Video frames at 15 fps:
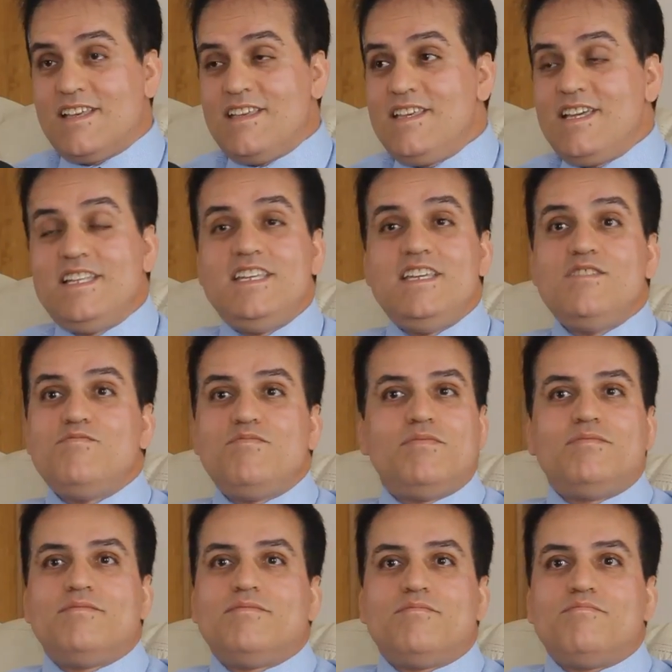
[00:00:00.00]
يعني
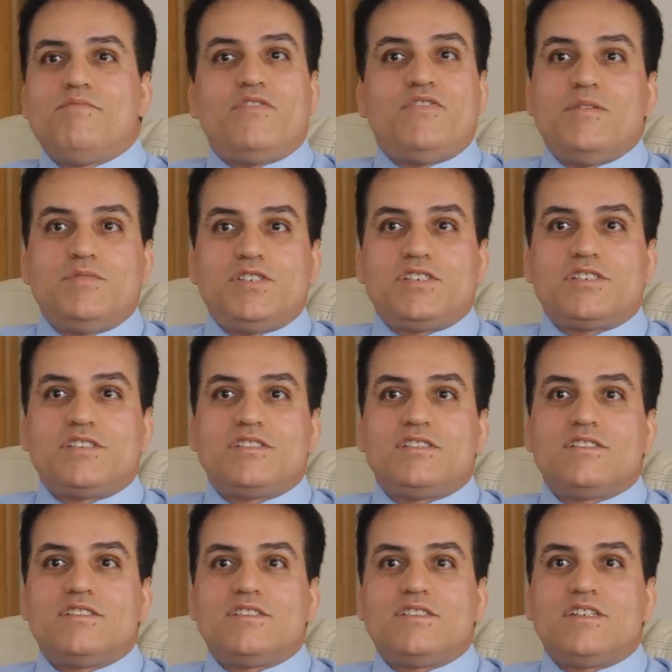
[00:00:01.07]
ما فهمتش
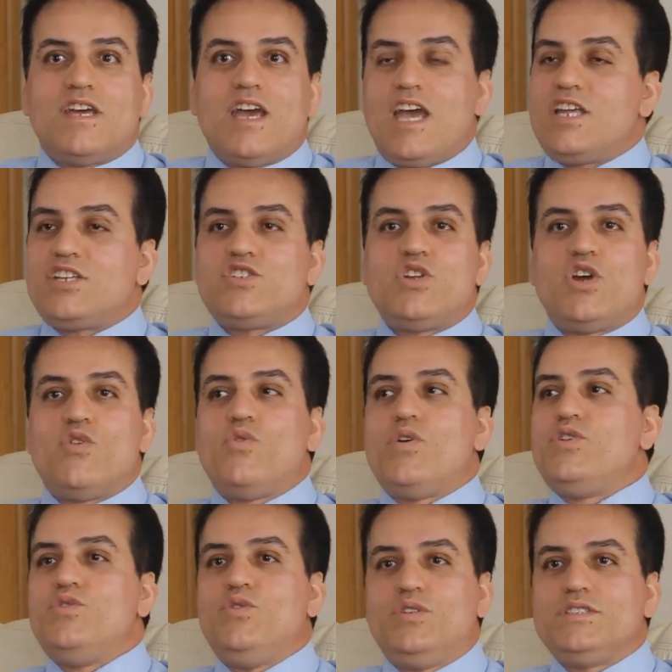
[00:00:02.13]
اشنا هو
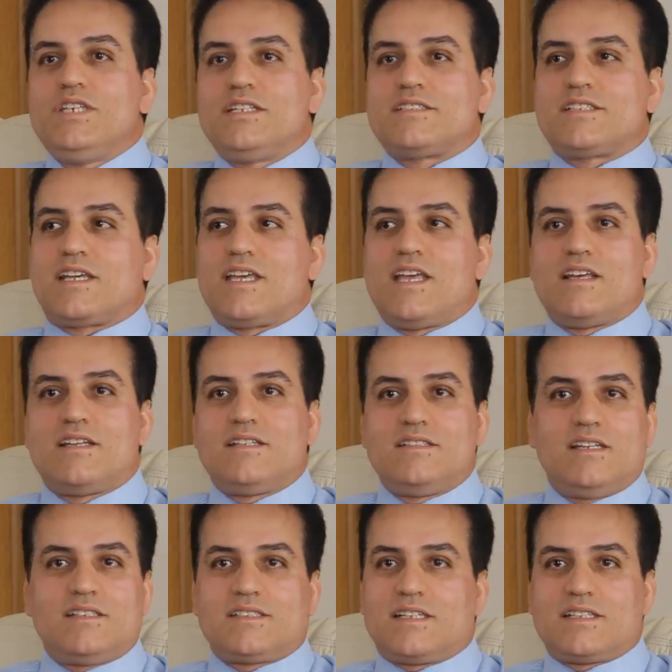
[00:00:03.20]
النوع ديال التغي...
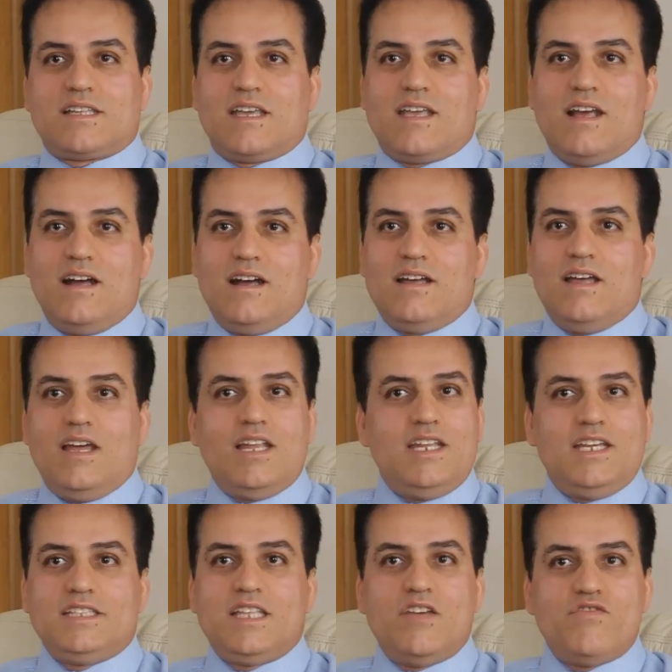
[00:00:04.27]
ديال التغطيه اللي
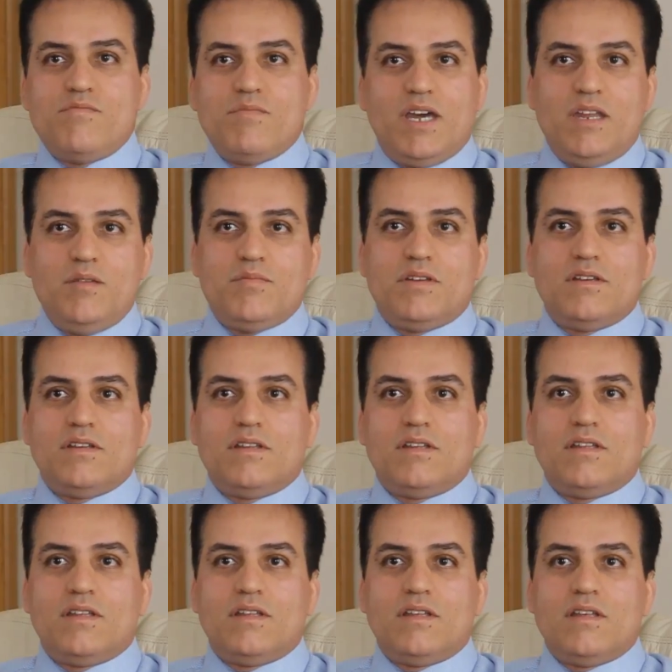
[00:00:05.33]
عندنا في المغرب
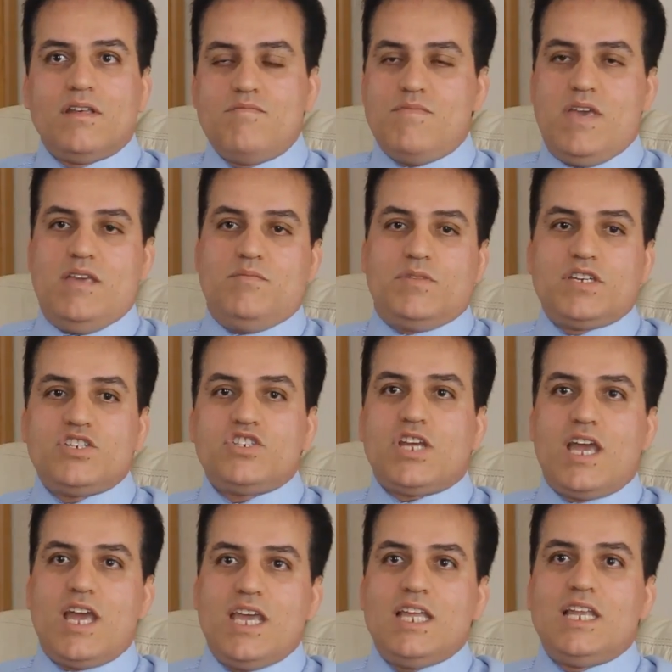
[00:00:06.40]
ما يمكنش
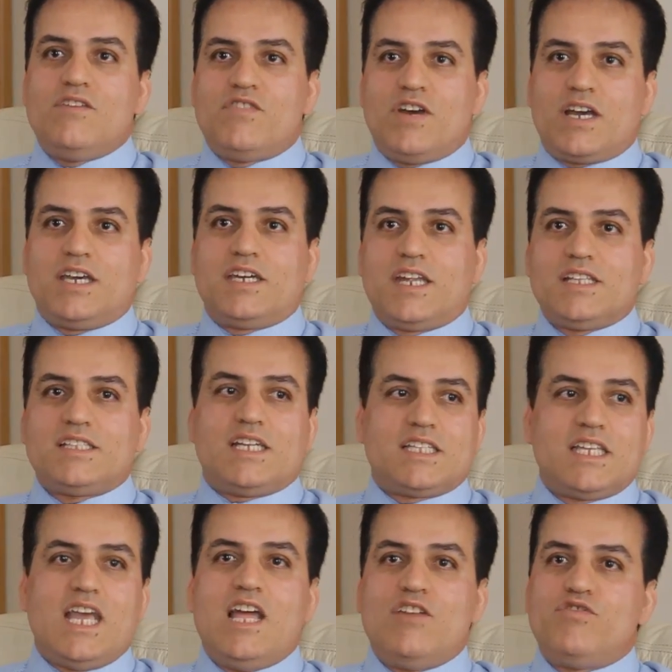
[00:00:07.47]
عائله فقيره
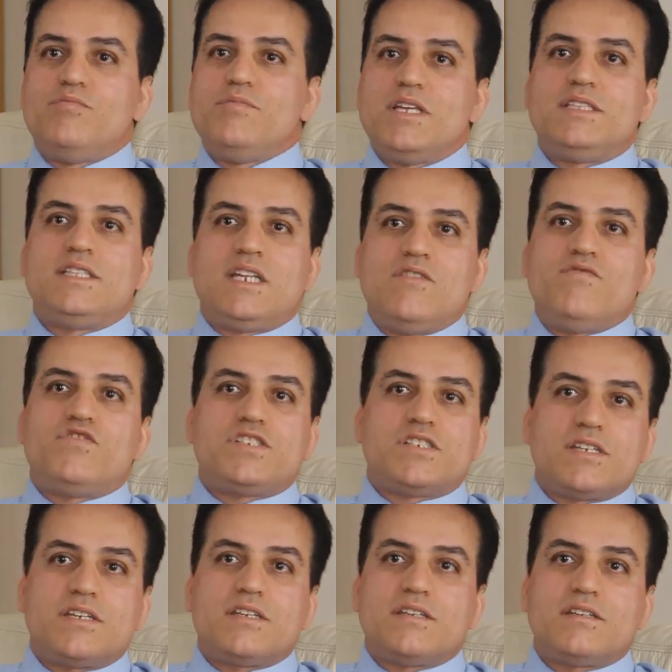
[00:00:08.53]
تعطي 1100 درهم في
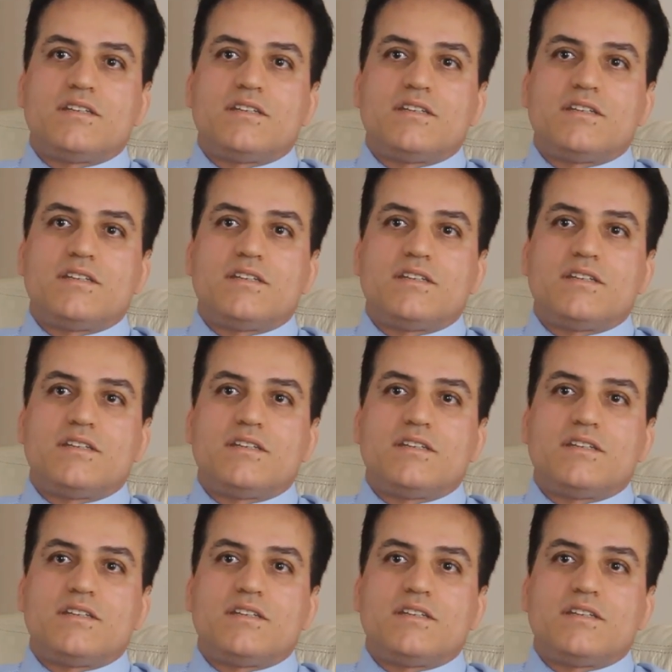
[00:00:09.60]
الشهر